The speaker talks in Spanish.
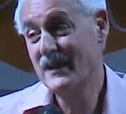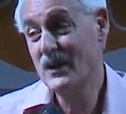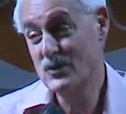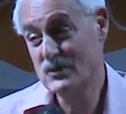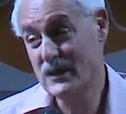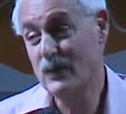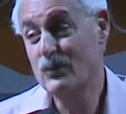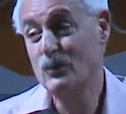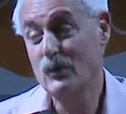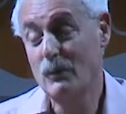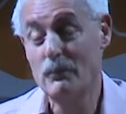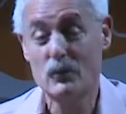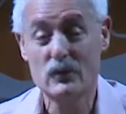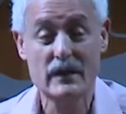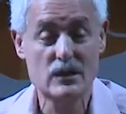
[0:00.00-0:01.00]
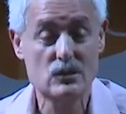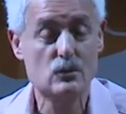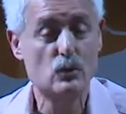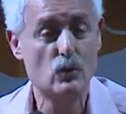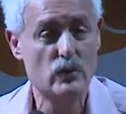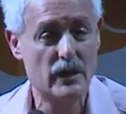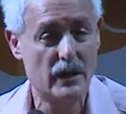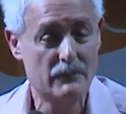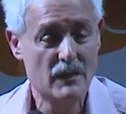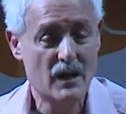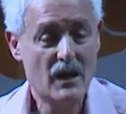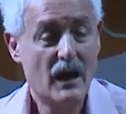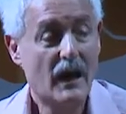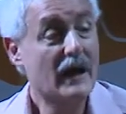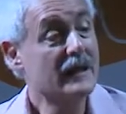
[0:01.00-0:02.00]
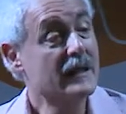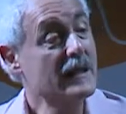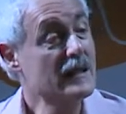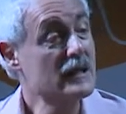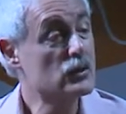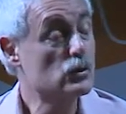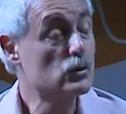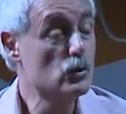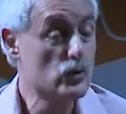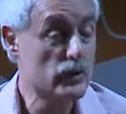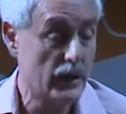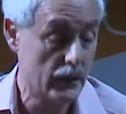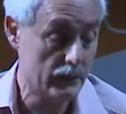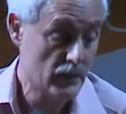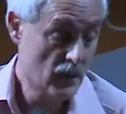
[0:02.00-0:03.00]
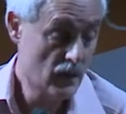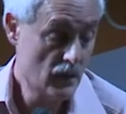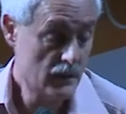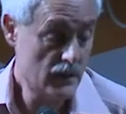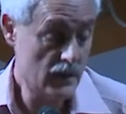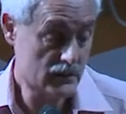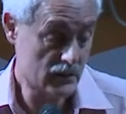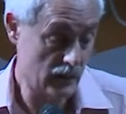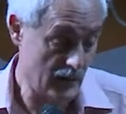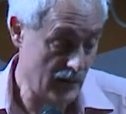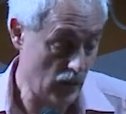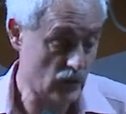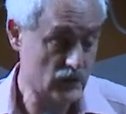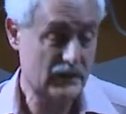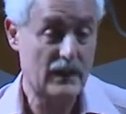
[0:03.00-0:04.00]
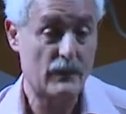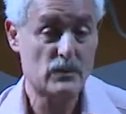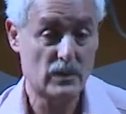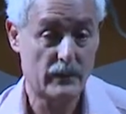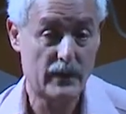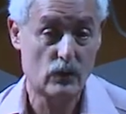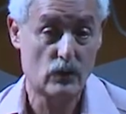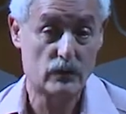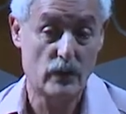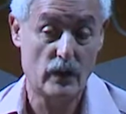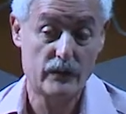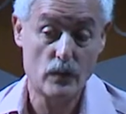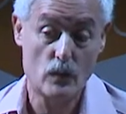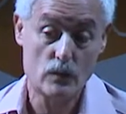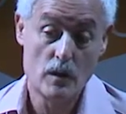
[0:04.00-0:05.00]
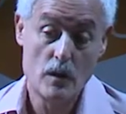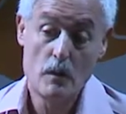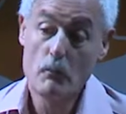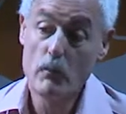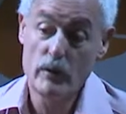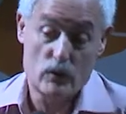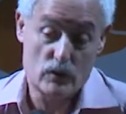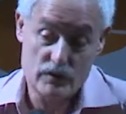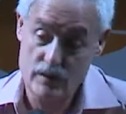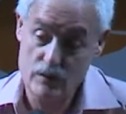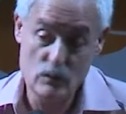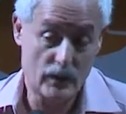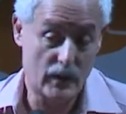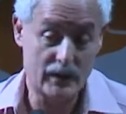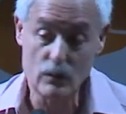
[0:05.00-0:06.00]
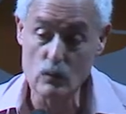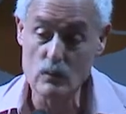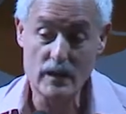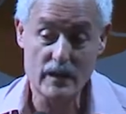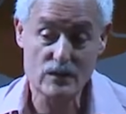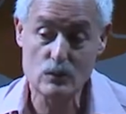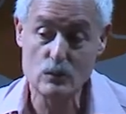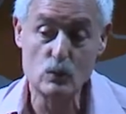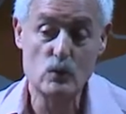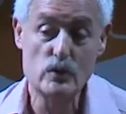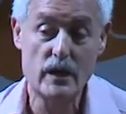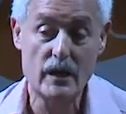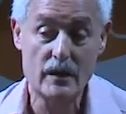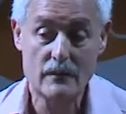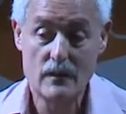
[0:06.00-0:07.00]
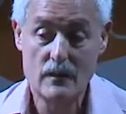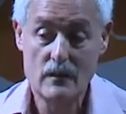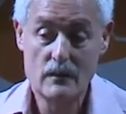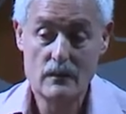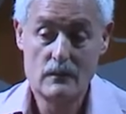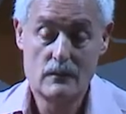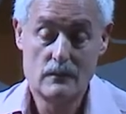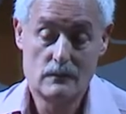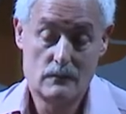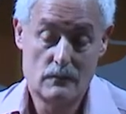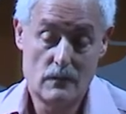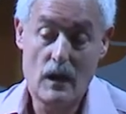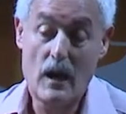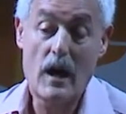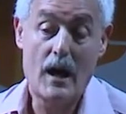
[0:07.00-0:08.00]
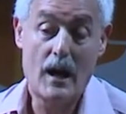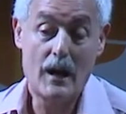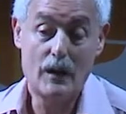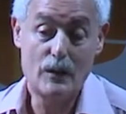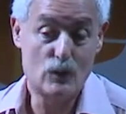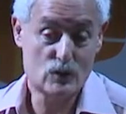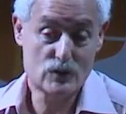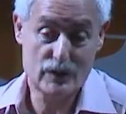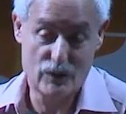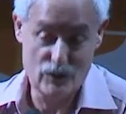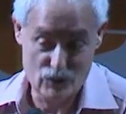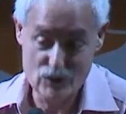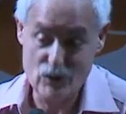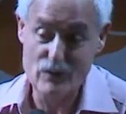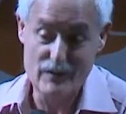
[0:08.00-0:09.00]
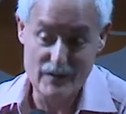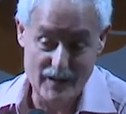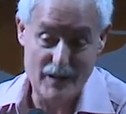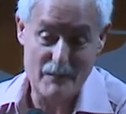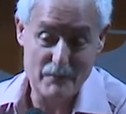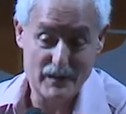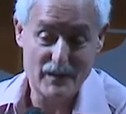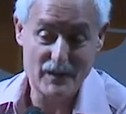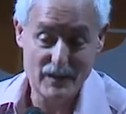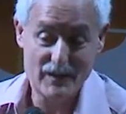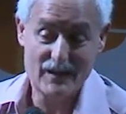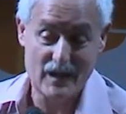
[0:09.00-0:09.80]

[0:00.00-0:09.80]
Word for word: Obstáculo porque excluye. ¿A quién excluye? Y esto es una de las cosas que vamos a ver a continuación. Bueno, sin duda ninguna excluye a los que no son de mi